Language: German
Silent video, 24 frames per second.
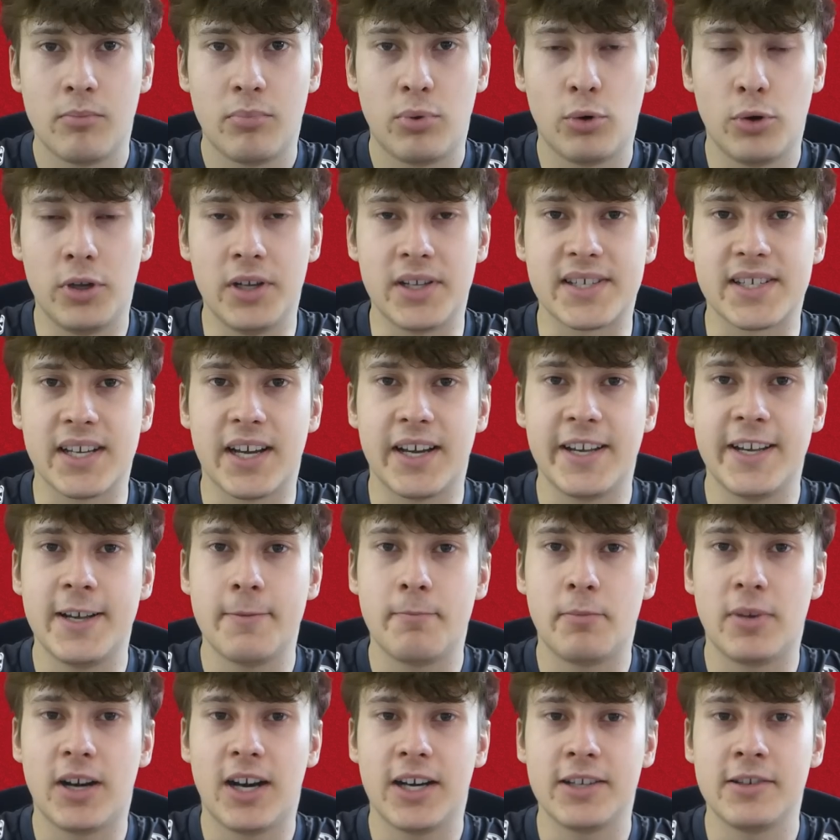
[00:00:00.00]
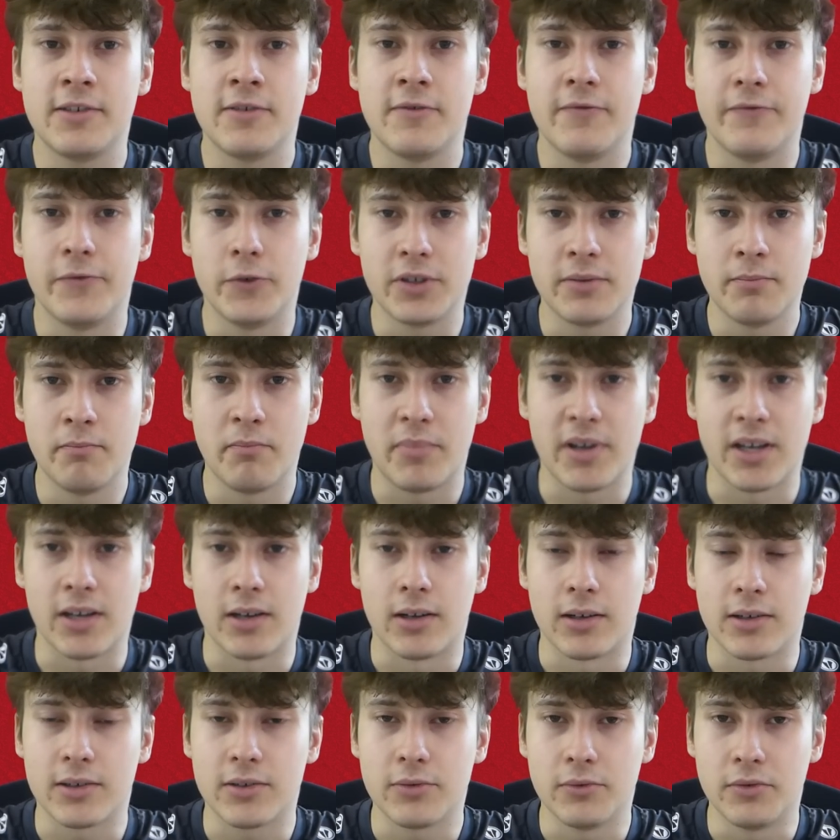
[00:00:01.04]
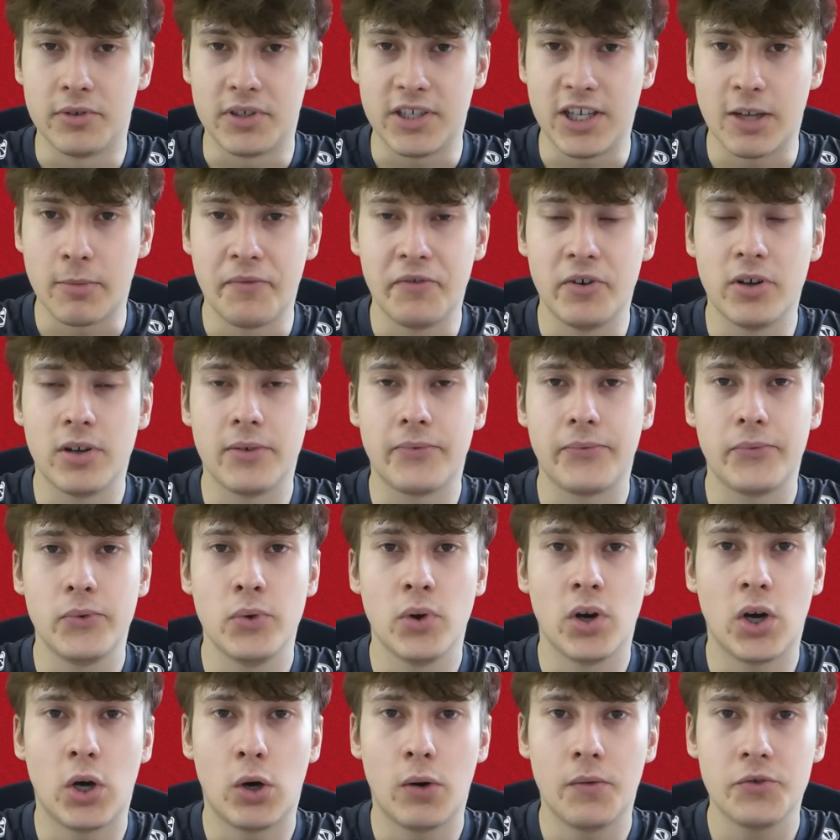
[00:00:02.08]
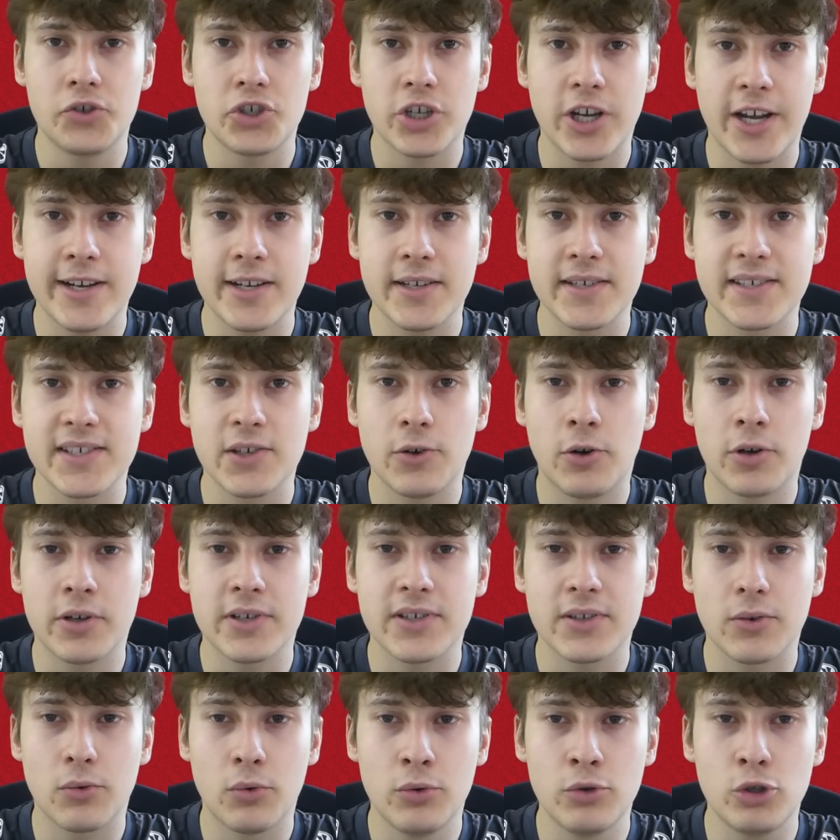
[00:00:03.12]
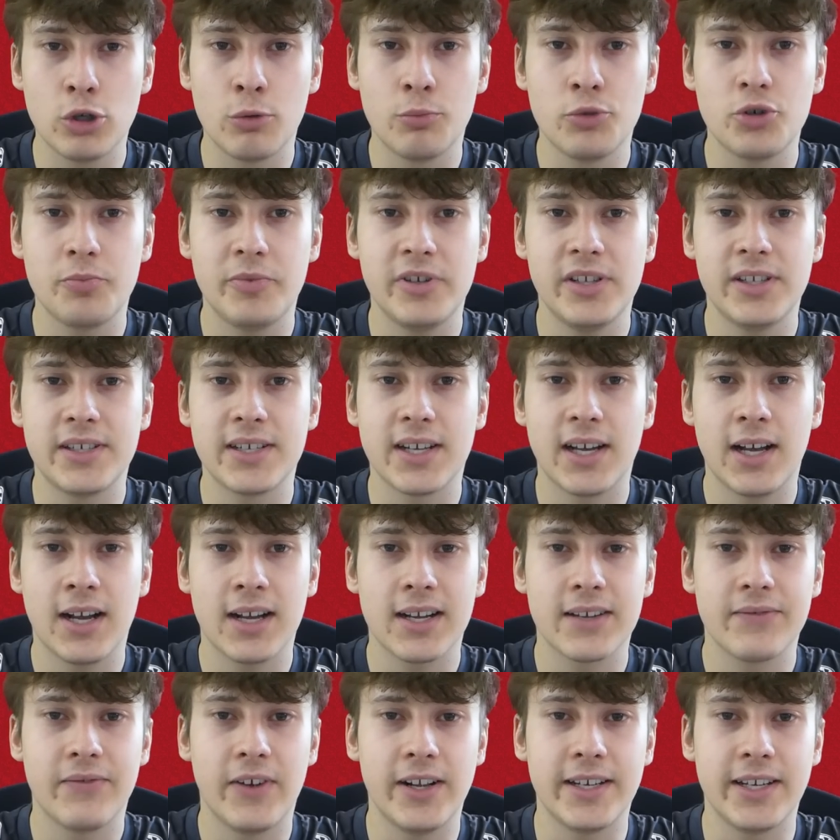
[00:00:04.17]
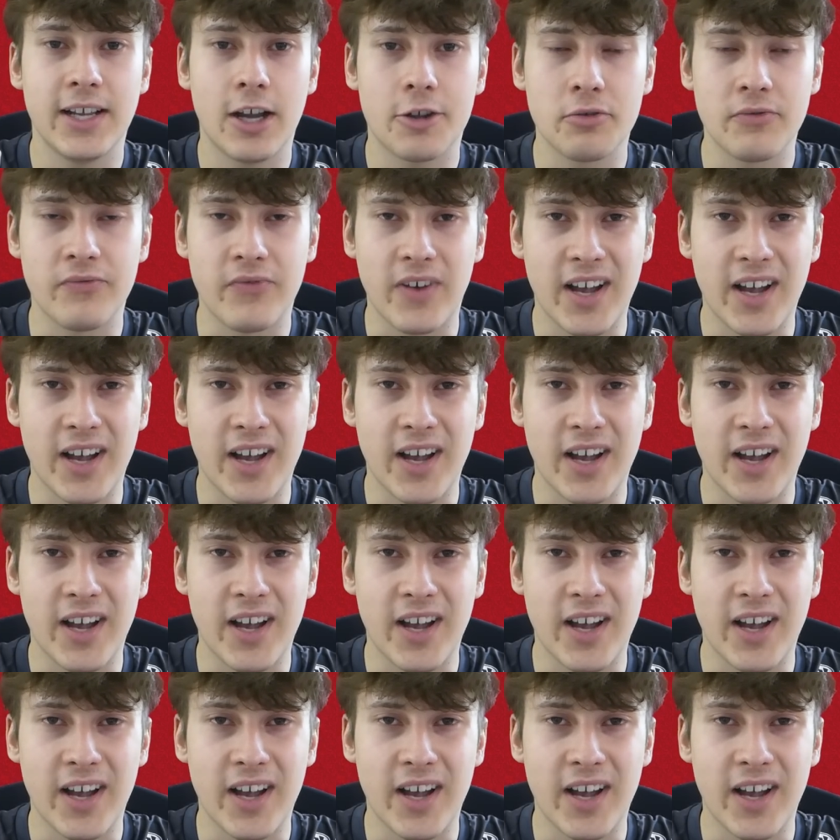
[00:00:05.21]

Polizei Baden-Württemberg und die haben wieder für Aufschrei gesorgt rund um den Spieltag, weil die Art und